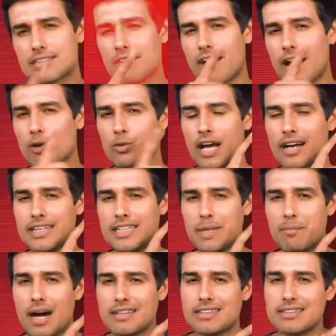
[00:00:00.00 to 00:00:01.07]
सवाल उठा कि ये
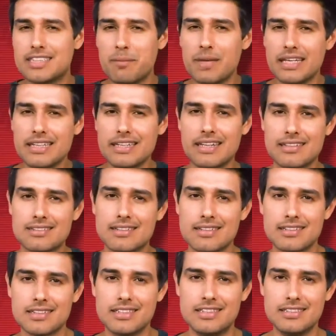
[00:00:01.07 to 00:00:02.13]
बात जमेगी कैसे
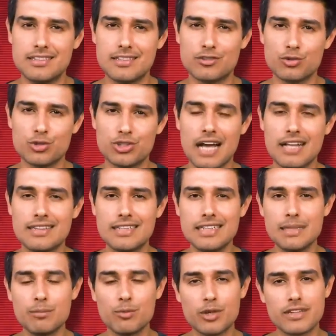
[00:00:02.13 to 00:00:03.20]
जीसस तो शांति
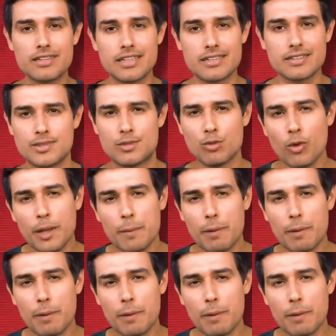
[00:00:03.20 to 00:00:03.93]
की मूर्त थे सूली